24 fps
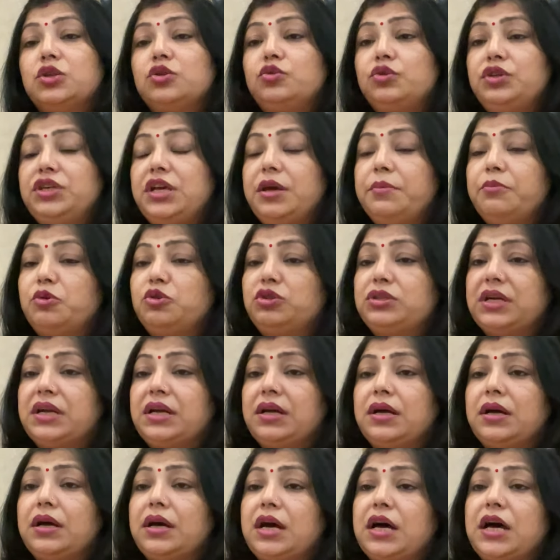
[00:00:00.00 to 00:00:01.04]
तो ये मुद्रा
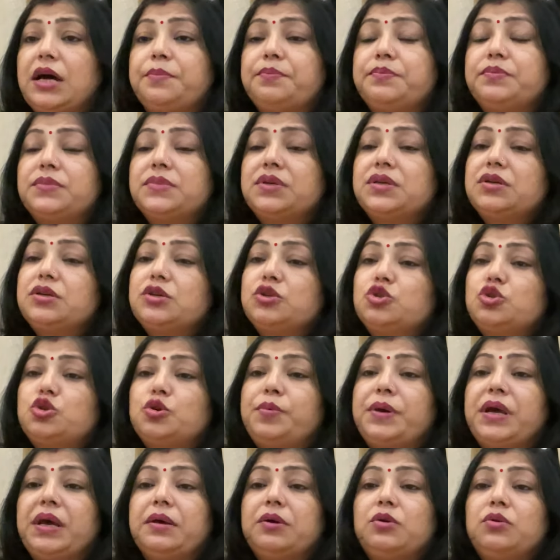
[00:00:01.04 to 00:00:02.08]
आप
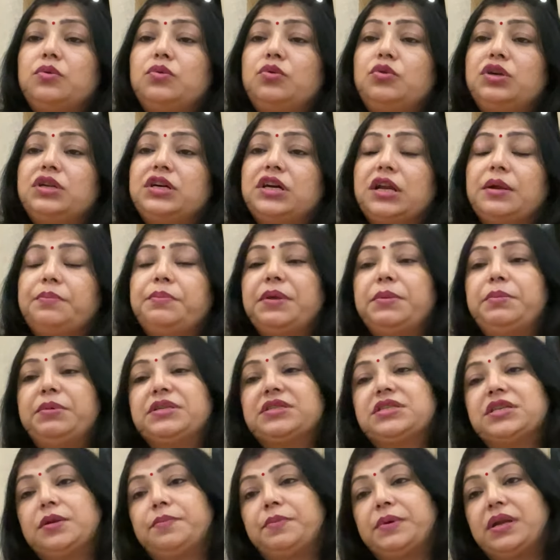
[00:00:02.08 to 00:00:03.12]
सुबह उठकर अपने
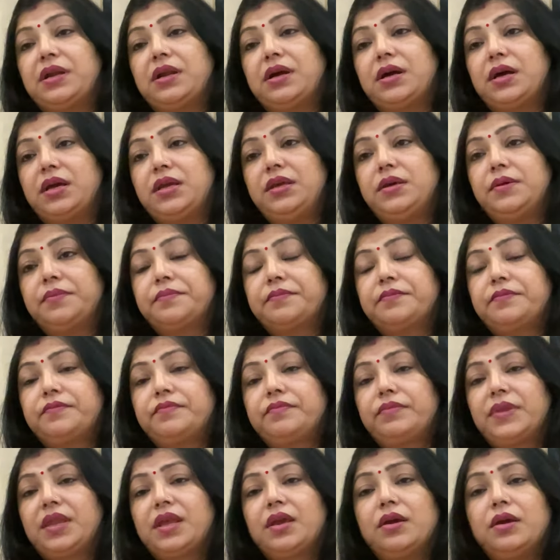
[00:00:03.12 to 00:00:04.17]
बिस्तर पर
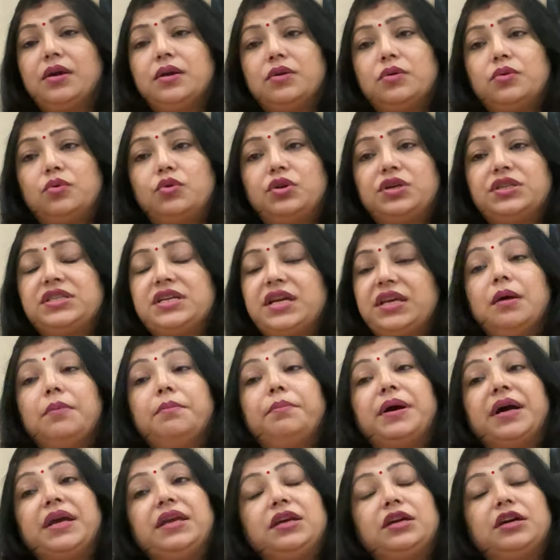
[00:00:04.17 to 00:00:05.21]
लगाइए उठ जाइए
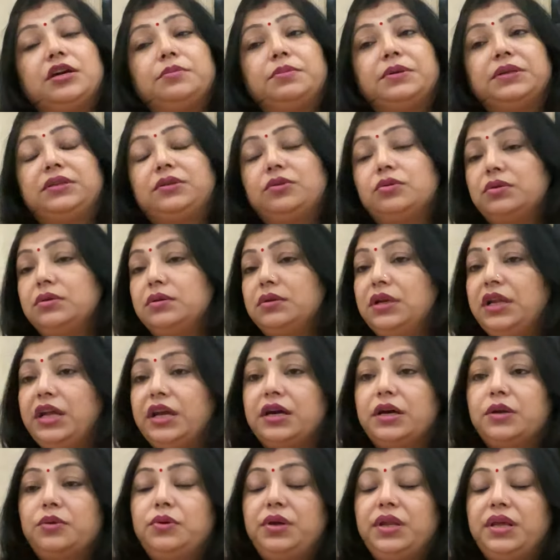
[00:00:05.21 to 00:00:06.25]
बाई करवट
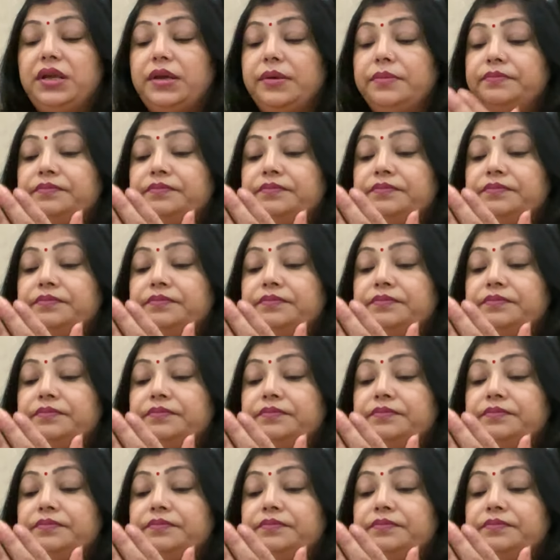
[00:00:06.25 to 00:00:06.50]
लेकर उठिए